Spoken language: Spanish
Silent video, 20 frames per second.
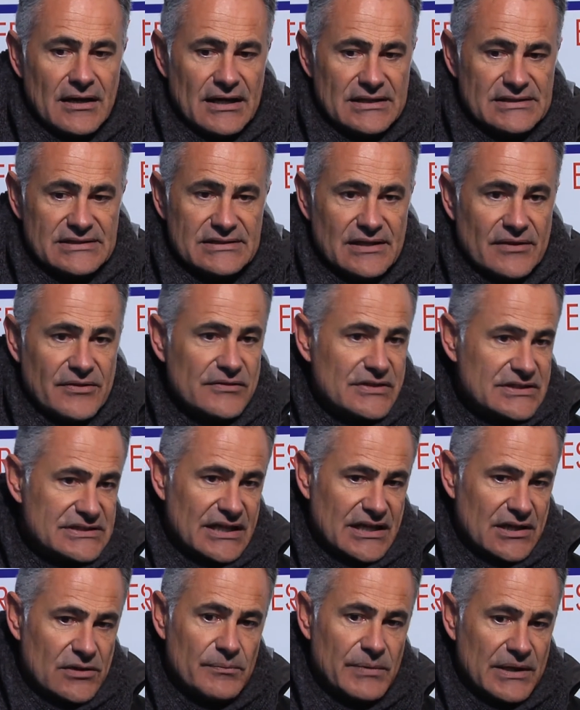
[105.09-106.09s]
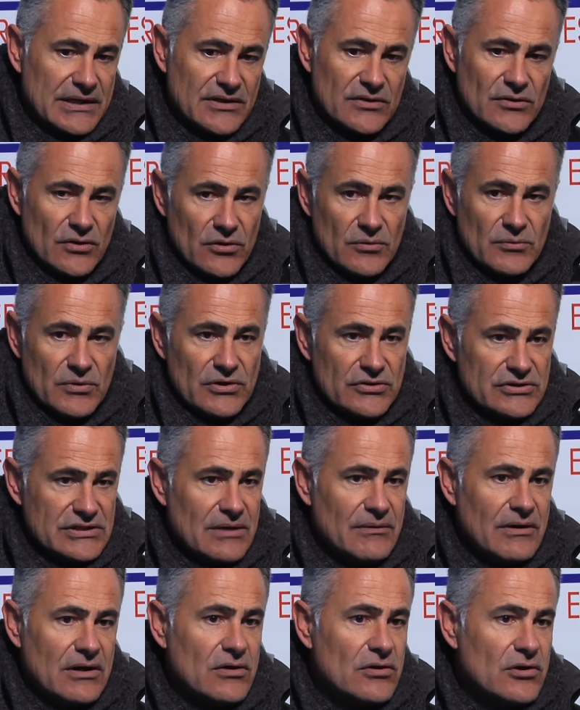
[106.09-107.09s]
la, sensación de sacar un partido con mono de
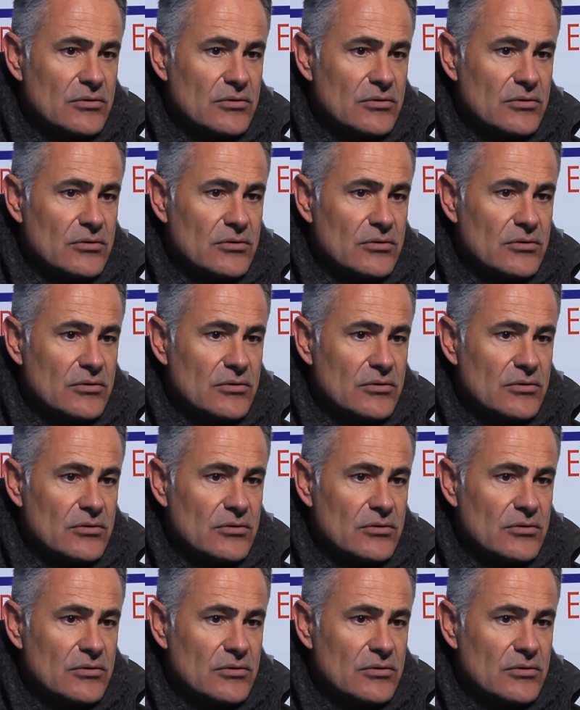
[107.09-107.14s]
trabajo,